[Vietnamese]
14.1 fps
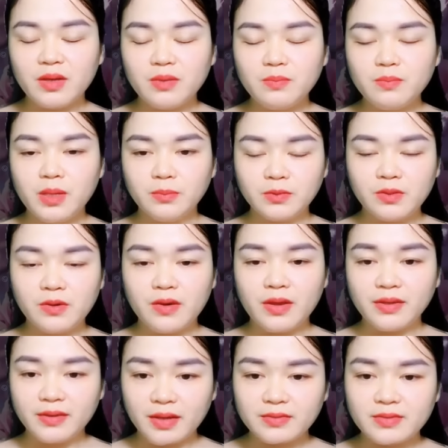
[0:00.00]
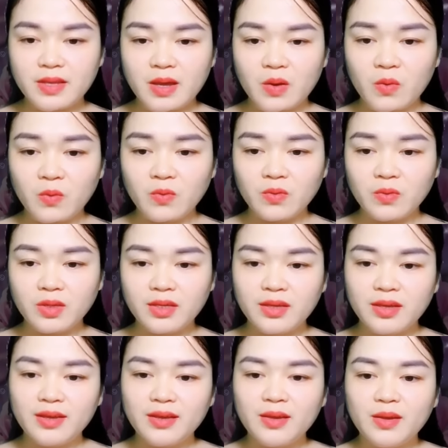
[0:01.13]
Dáng vẻ vụng về của anh bây giờ
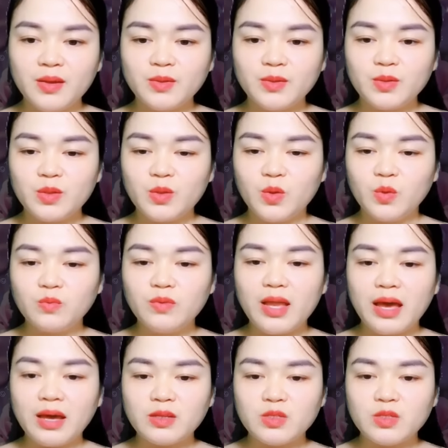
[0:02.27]
khiến cô cảm thấy rất đáng